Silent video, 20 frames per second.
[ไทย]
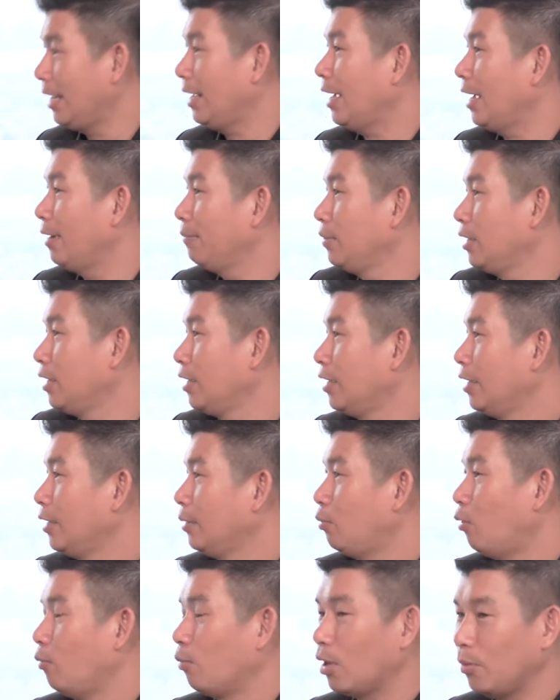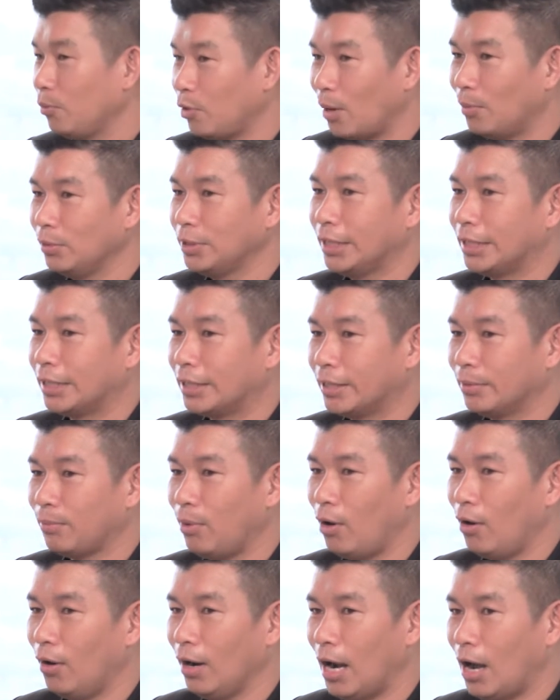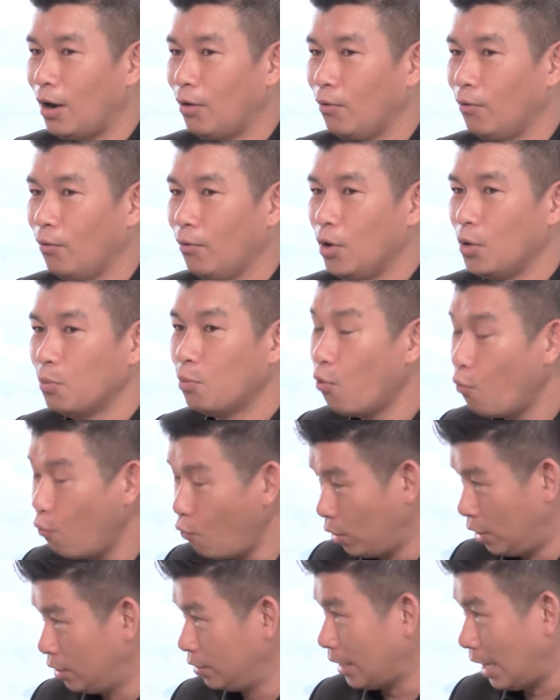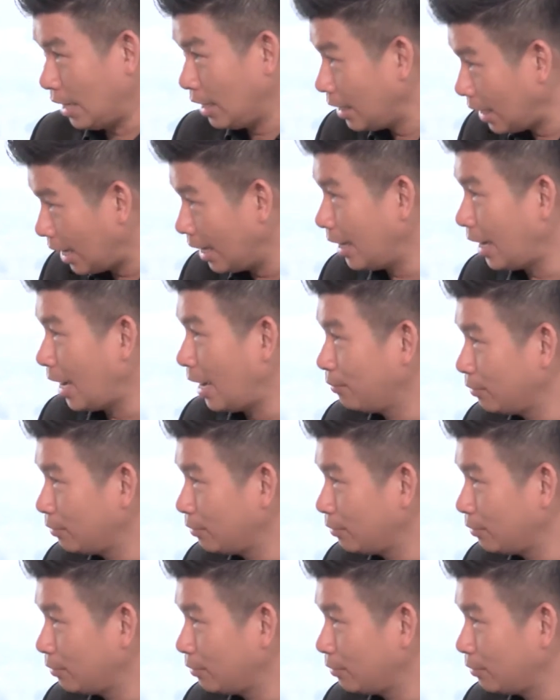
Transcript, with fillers: นี้ครับผมก็มีความรู้สึกพอเราพูดแต่เรื่องนั้นนะค